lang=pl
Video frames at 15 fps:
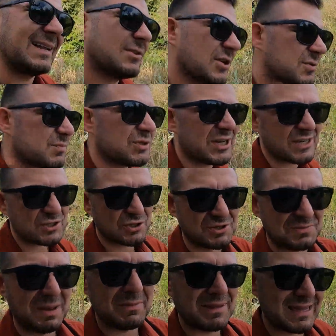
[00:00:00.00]
A to jest przez to,
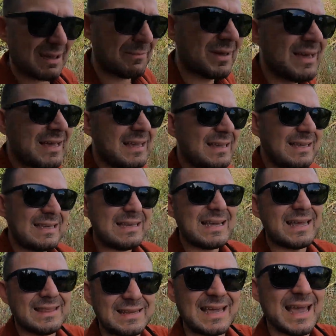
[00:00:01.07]
że mamy tam
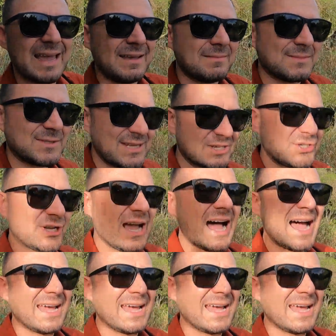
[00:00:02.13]
ing, to znaczy